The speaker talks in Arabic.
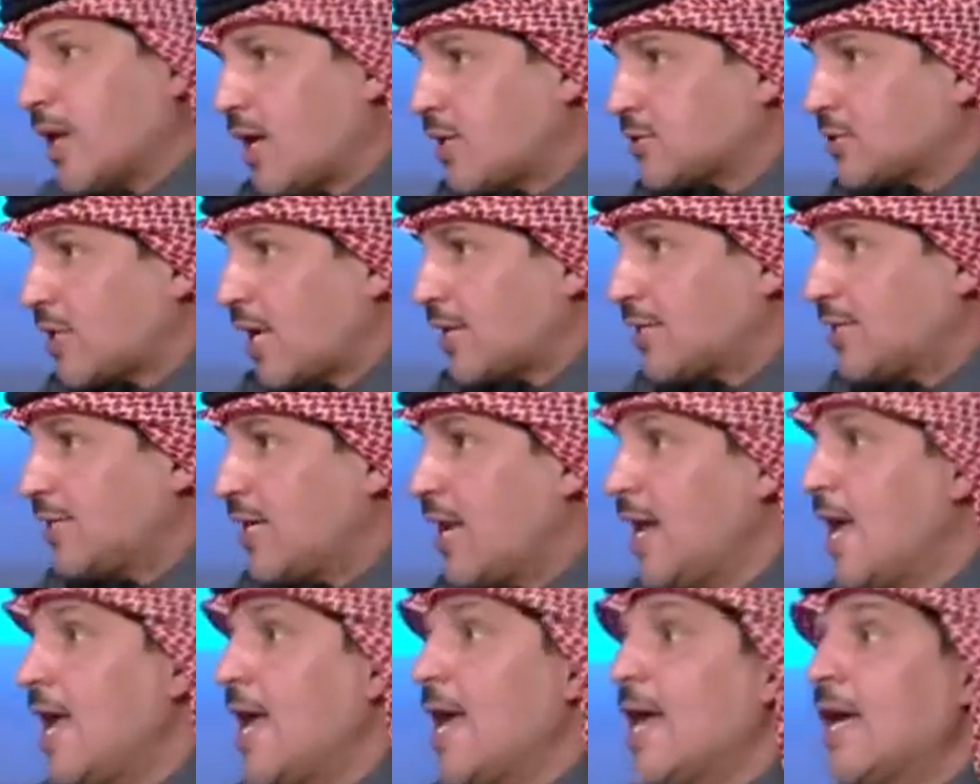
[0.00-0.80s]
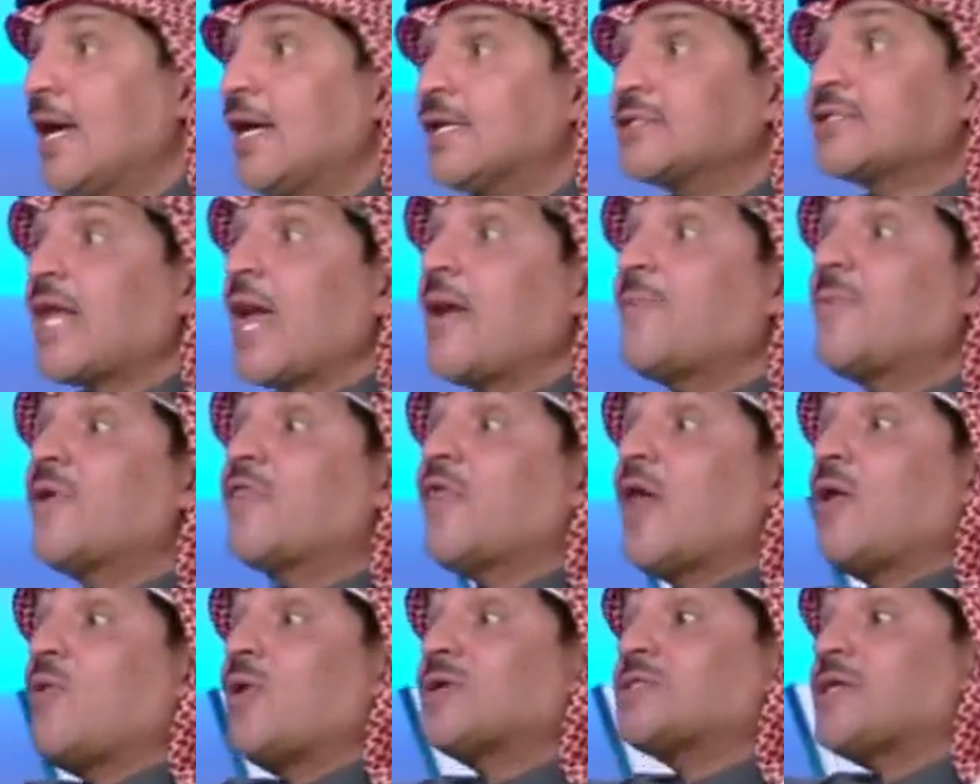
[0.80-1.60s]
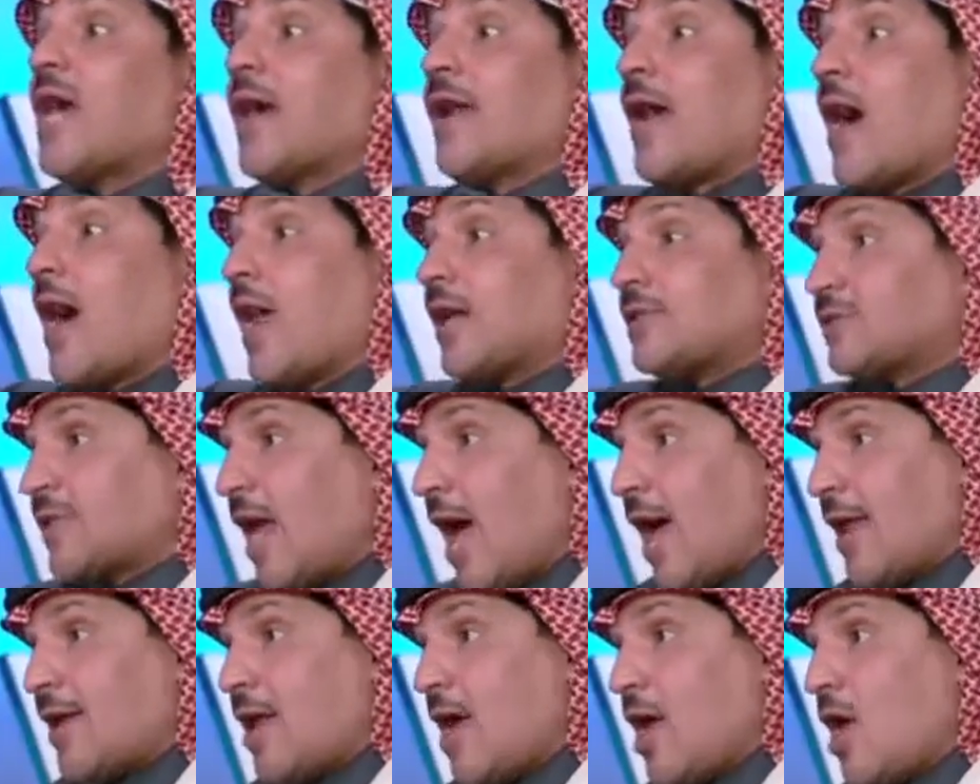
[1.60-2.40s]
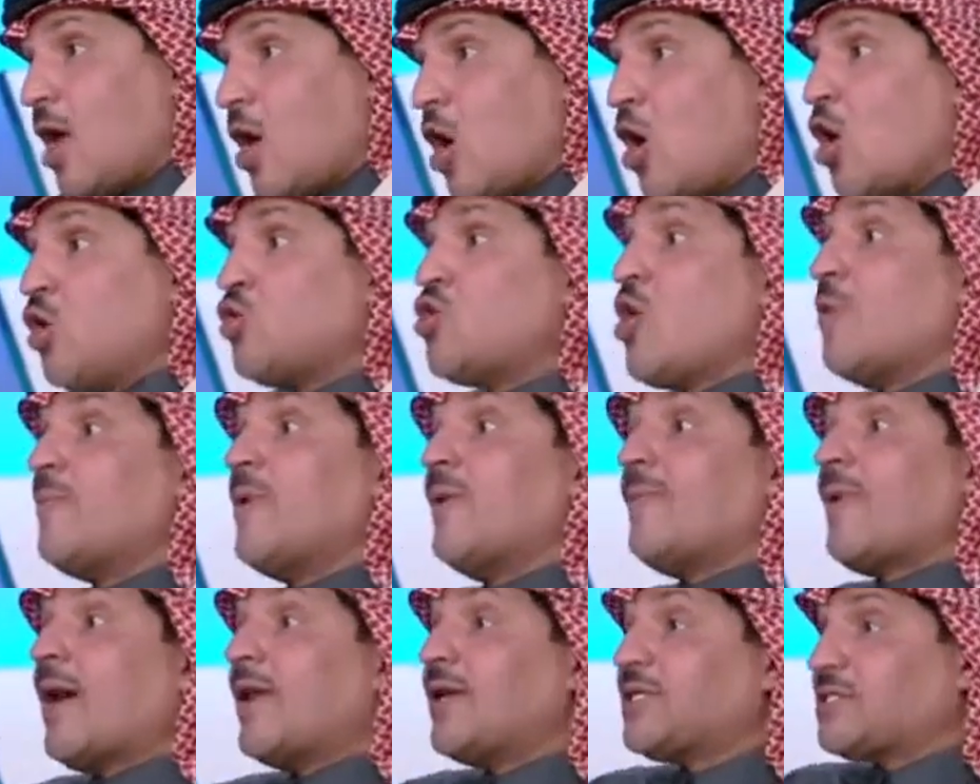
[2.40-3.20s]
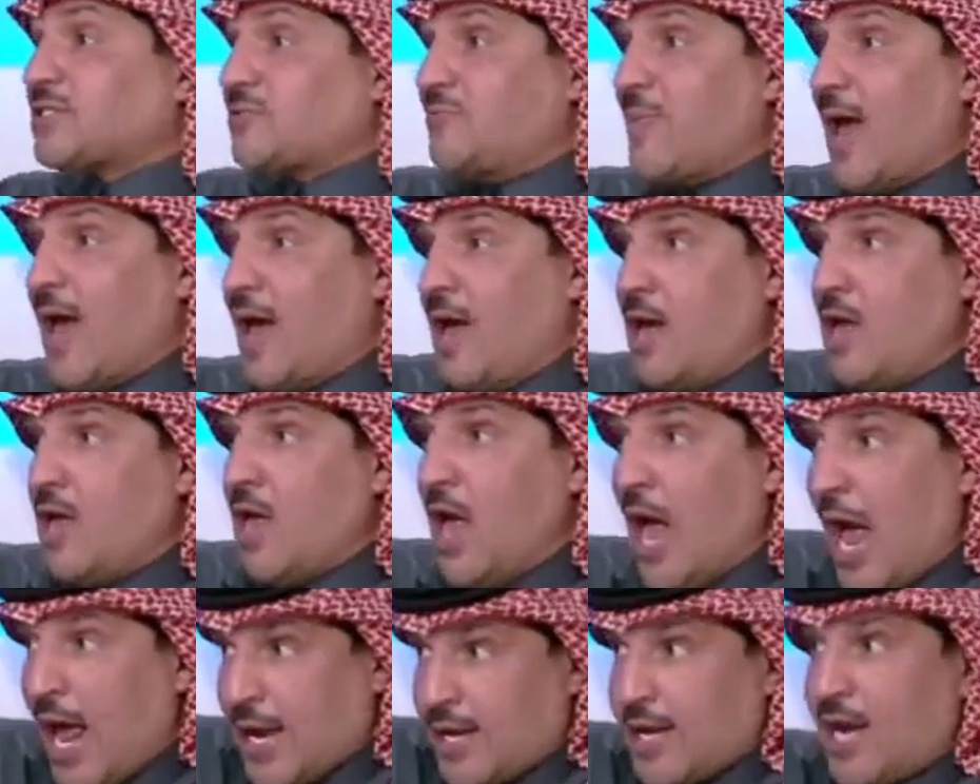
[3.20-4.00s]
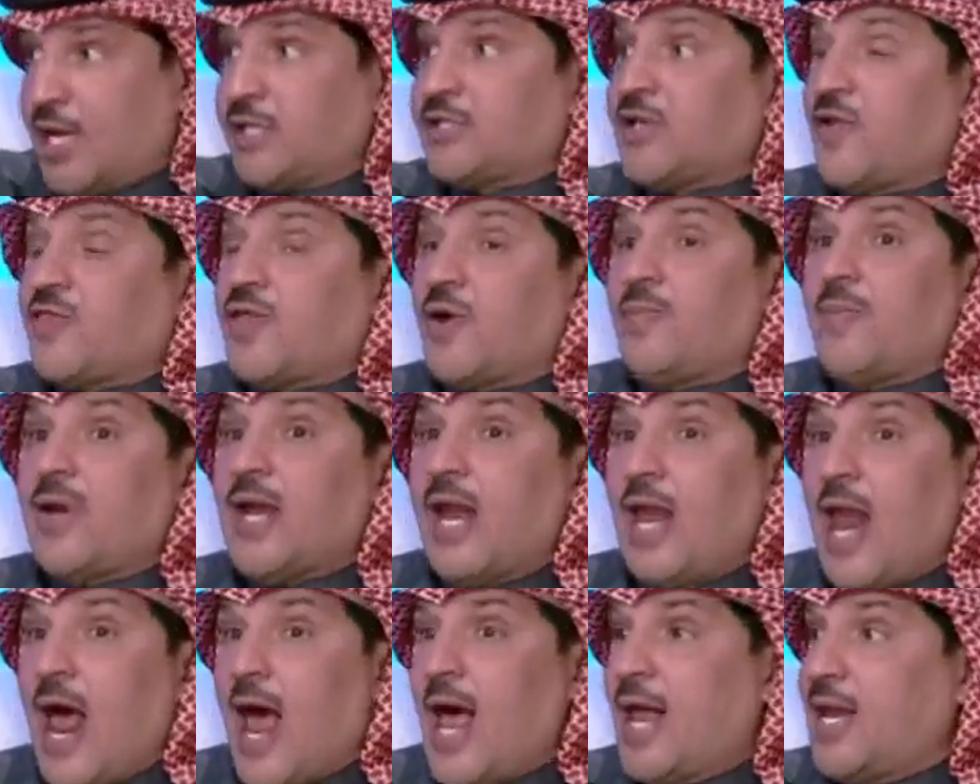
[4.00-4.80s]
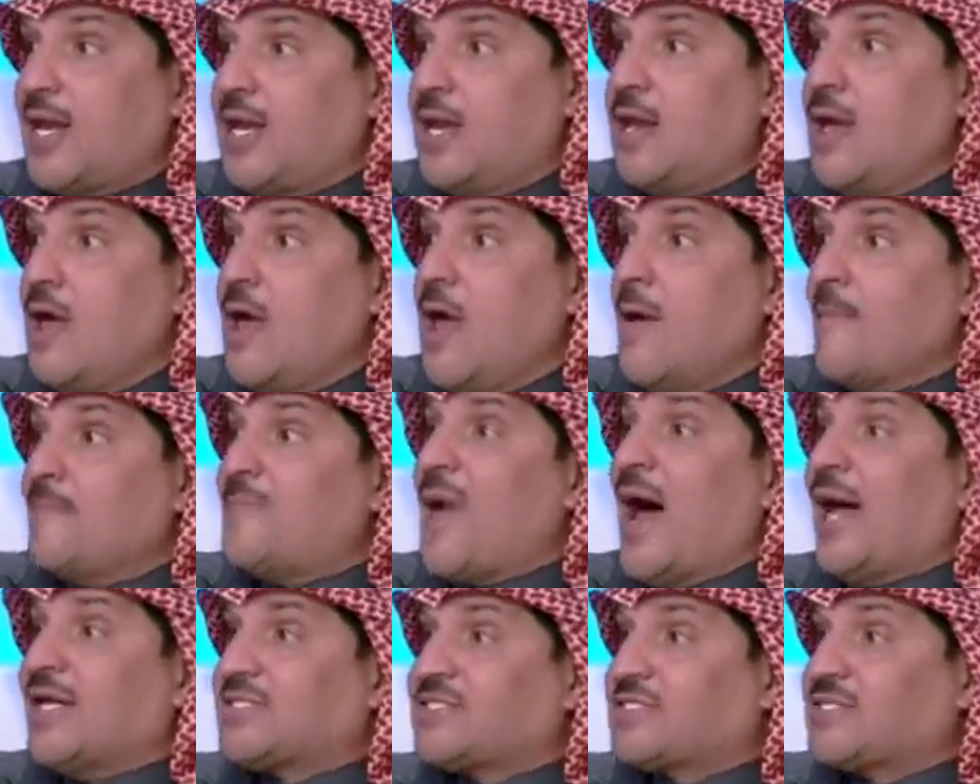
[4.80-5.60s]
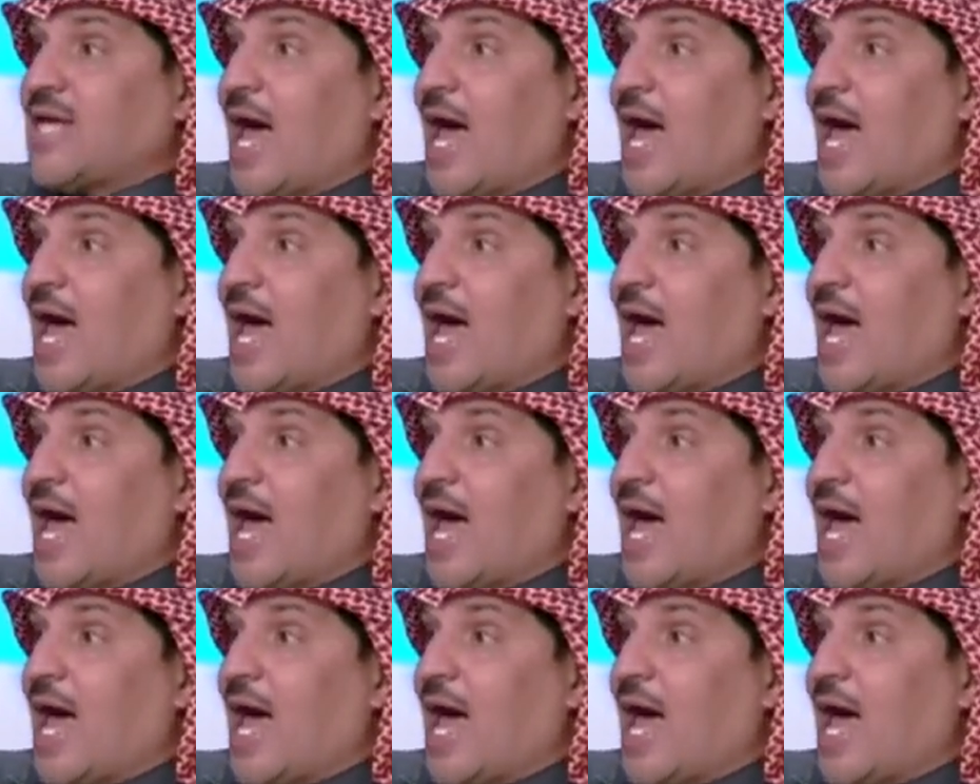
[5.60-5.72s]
اللي غلطانين طيب اذا الوزاره غلطانه اليوم نبغى نسمع هل ننتظر من الاهلي بعد